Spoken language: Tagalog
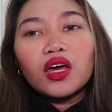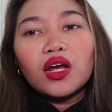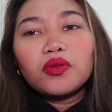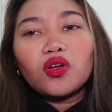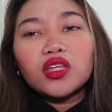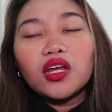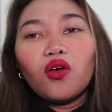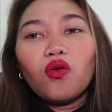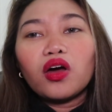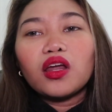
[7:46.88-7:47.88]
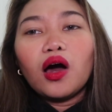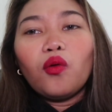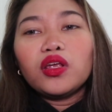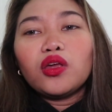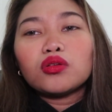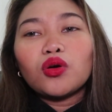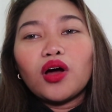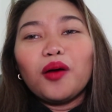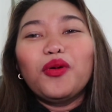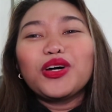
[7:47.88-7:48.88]
Grabe ito, tanaw ko kaya naghawid yung kusong
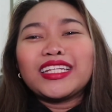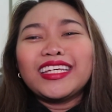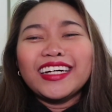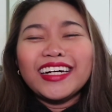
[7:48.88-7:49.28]
kamot.